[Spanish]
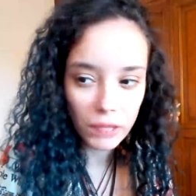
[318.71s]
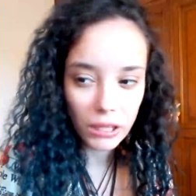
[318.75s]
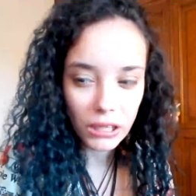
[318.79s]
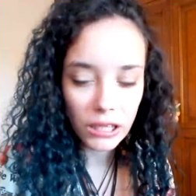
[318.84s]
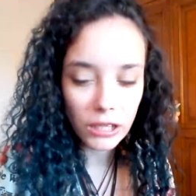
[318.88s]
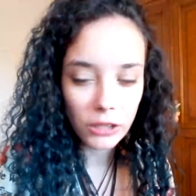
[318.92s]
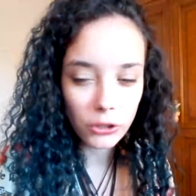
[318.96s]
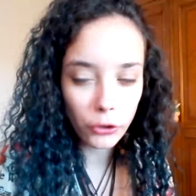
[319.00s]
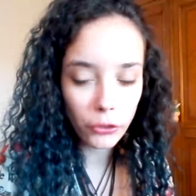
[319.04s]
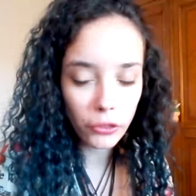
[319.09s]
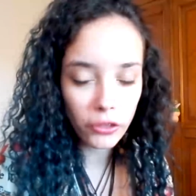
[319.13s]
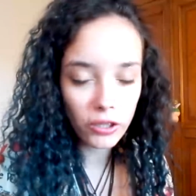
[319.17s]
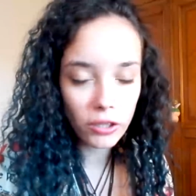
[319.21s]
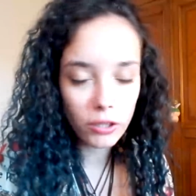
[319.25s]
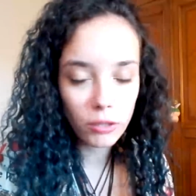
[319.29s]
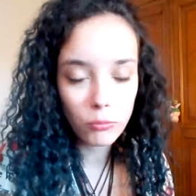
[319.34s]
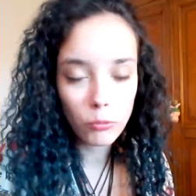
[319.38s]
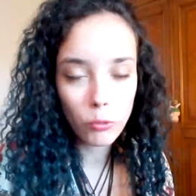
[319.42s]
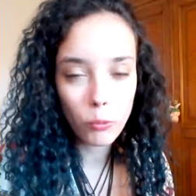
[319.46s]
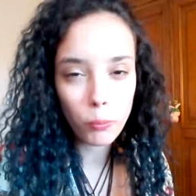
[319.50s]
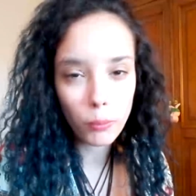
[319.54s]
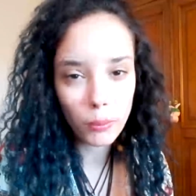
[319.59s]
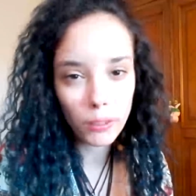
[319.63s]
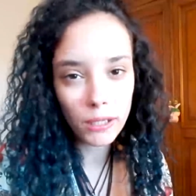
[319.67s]
Entonces,
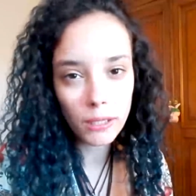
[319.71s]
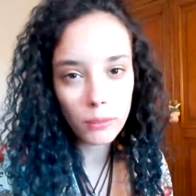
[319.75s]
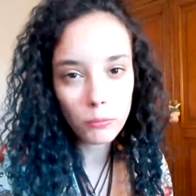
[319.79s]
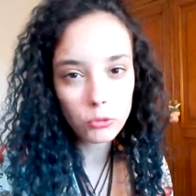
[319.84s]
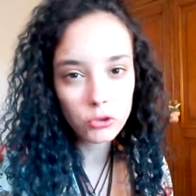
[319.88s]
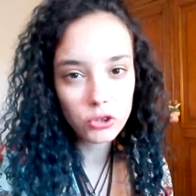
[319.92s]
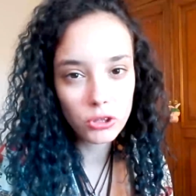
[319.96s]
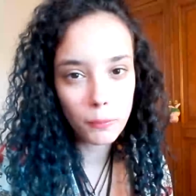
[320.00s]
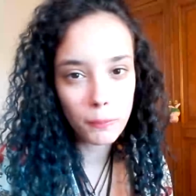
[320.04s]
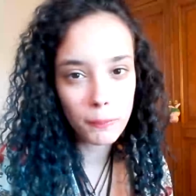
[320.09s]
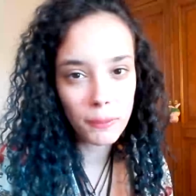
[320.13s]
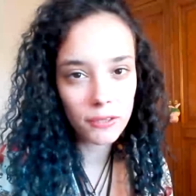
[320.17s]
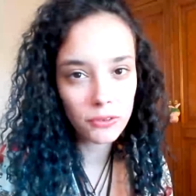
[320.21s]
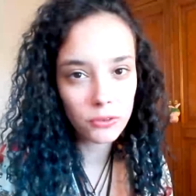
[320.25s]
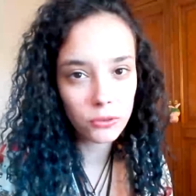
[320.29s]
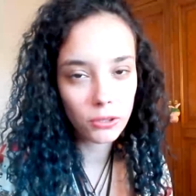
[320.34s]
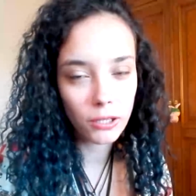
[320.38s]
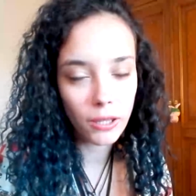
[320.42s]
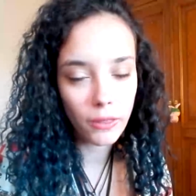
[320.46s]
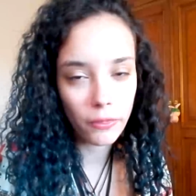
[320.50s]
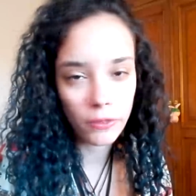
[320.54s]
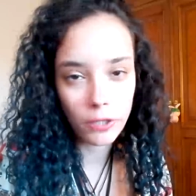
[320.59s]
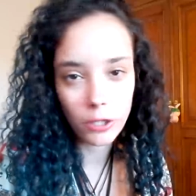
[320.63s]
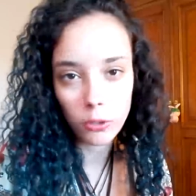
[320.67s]
como ver a muchas
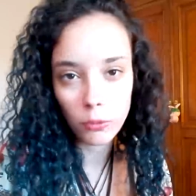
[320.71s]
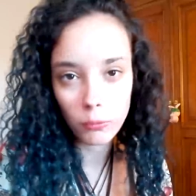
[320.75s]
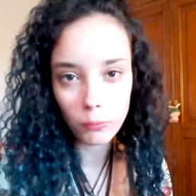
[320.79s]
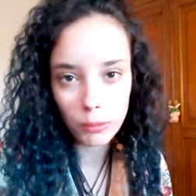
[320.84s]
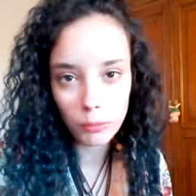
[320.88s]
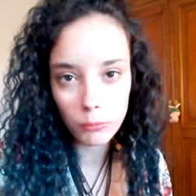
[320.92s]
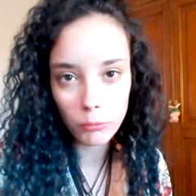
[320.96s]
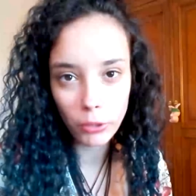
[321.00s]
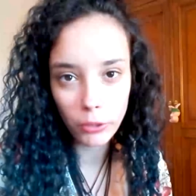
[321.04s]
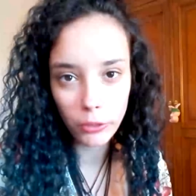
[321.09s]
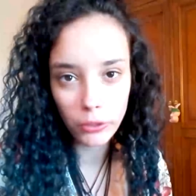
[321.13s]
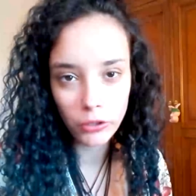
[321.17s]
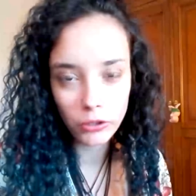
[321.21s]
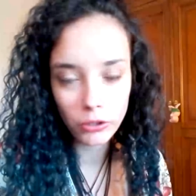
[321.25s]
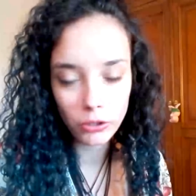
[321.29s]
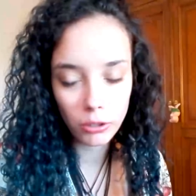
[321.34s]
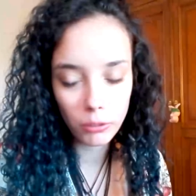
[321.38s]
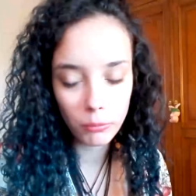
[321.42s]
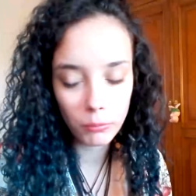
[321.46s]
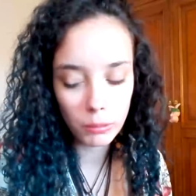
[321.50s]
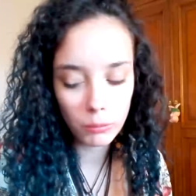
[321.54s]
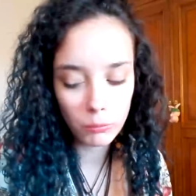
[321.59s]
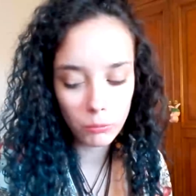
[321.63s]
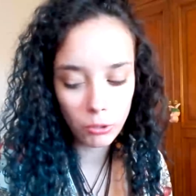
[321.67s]
personas de lo mismo haciendo lo
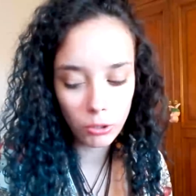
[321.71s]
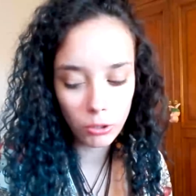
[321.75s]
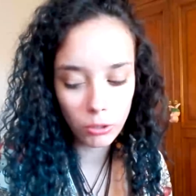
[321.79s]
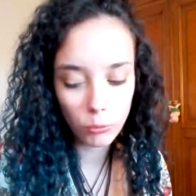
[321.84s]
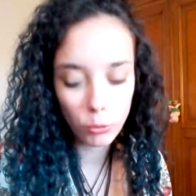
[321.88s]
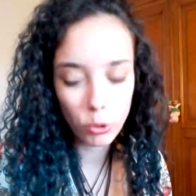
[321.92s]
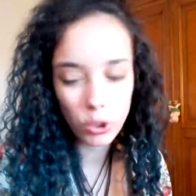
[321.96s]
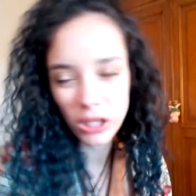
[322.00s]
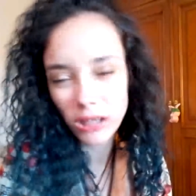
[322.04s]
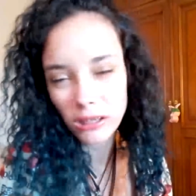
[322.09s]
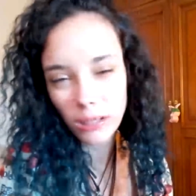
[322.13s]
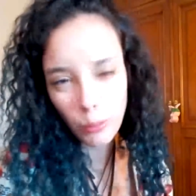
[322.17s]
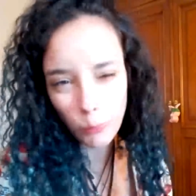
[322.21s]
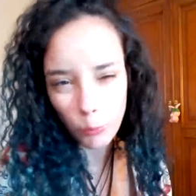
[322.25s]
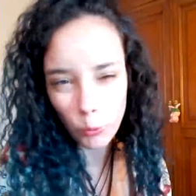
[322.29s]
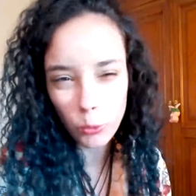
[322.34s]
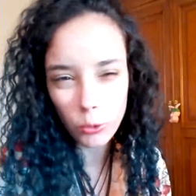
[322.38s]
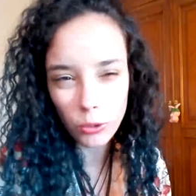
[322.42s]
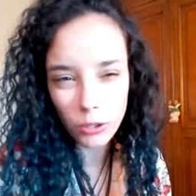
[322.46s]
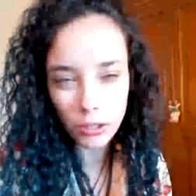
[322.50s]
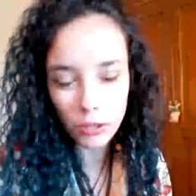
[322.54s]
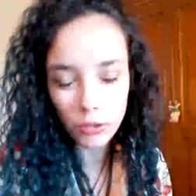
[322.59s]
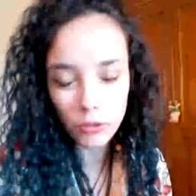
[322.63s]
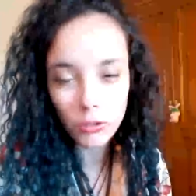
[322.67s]
mismo es como que te
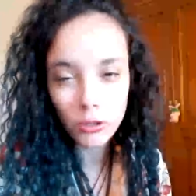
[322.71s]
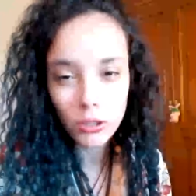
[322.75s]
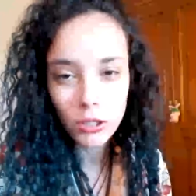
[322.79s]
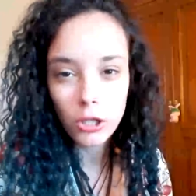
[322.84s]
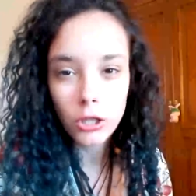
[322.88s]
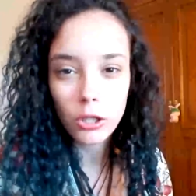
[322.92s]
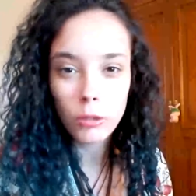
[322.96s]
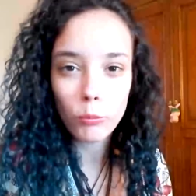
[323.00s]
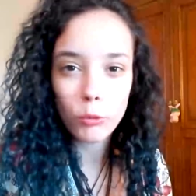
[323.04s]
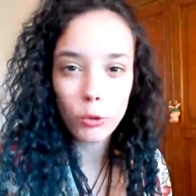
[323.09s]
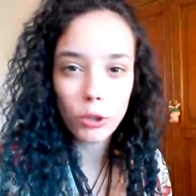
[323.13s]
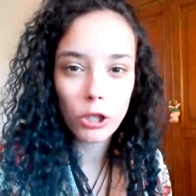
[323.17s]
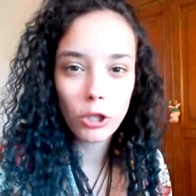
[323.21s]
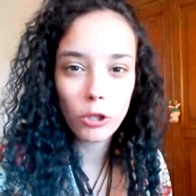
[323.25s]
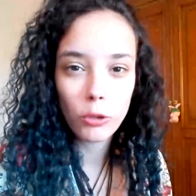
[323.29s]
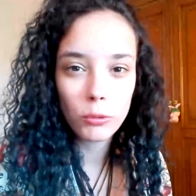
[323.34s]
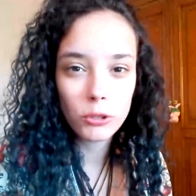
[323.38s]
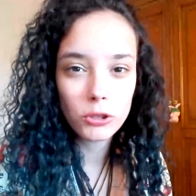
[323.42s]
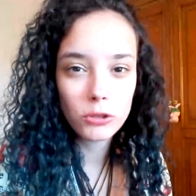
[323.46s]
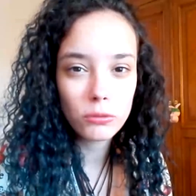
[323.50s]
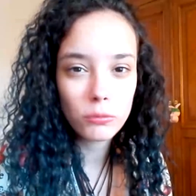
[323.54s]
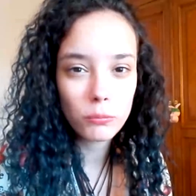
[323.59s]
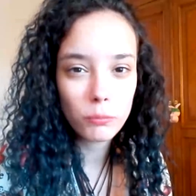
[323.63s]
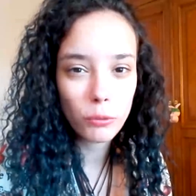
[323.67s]
aburre, ¿no? Como que lo
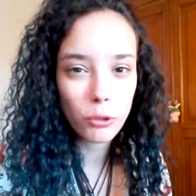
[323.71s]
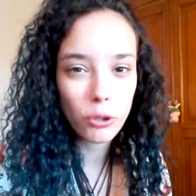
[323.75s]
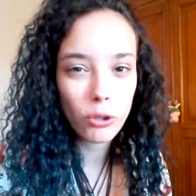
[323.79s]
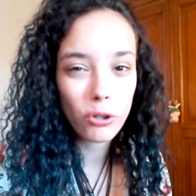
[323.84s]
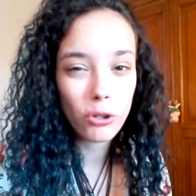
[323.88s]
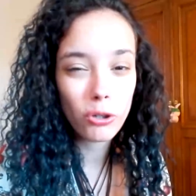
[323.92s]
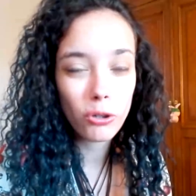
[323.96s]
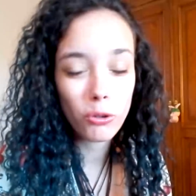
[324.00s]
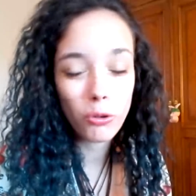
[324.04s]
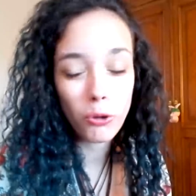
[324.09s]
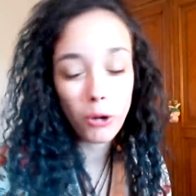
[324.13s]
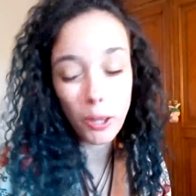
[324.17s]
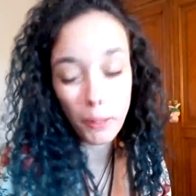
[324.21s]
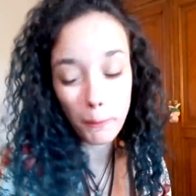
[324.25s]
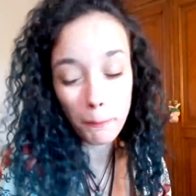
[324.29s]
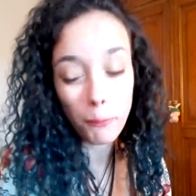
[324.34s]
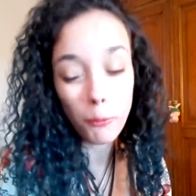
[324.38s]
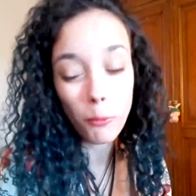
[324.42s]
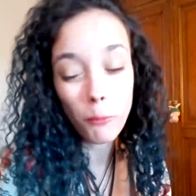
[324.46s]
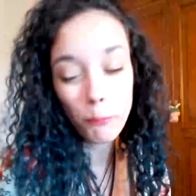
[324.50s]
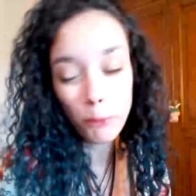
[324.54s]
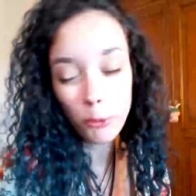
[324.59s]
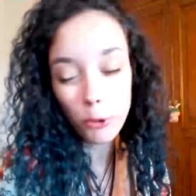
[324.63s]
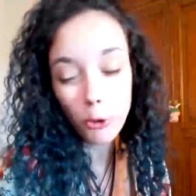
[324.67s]
ves un poco,
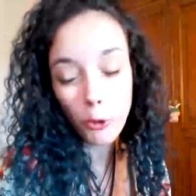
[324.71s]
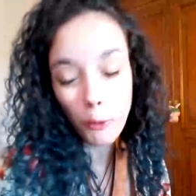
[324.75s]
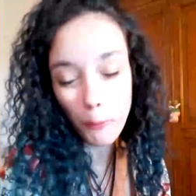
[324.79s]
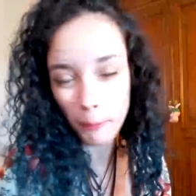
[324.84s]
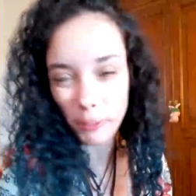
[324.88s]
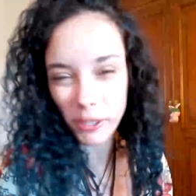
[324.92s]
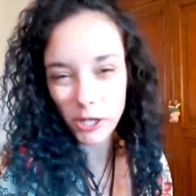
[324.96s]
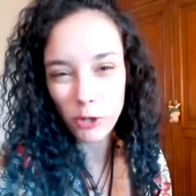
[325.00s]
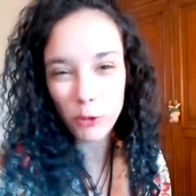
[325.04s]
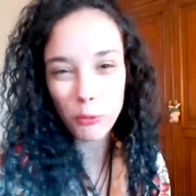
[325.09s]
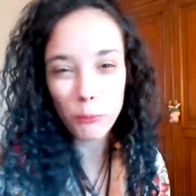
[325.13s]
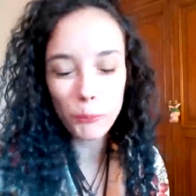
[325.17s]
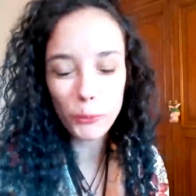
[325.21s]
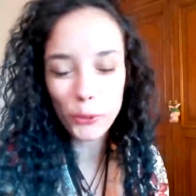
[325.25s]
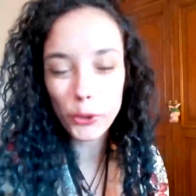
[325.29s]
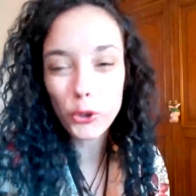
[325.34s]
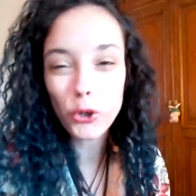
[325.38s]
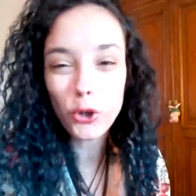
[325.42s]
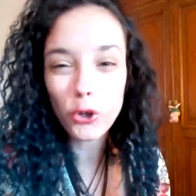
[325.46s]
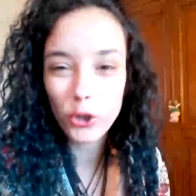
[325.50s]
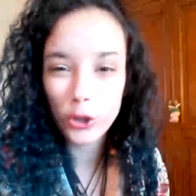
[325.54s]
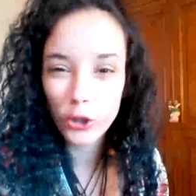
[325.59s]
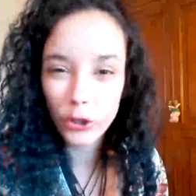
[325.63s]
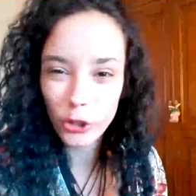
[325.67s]
un poco espejo, un
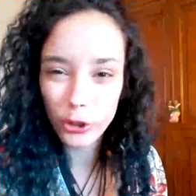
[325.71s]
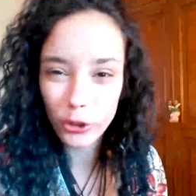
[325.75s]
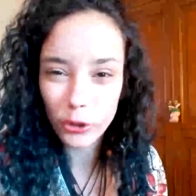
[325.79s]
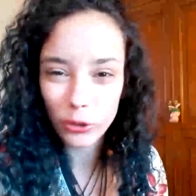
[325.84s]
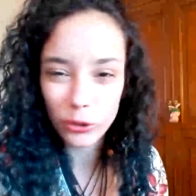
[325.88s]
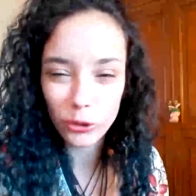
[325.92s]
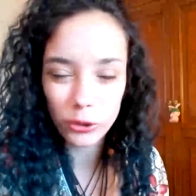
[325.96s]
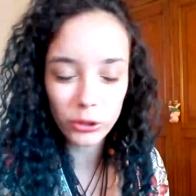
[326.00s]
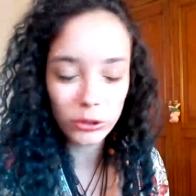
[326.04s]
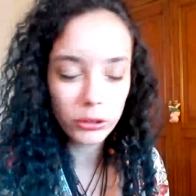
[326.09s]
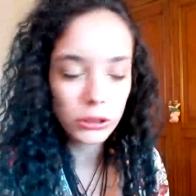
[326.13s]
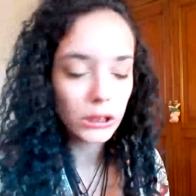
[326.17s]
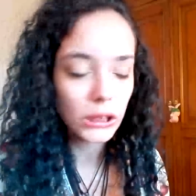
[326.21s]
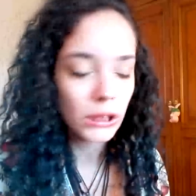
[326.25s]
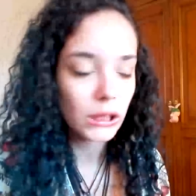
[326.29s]
poco clon, ¿no?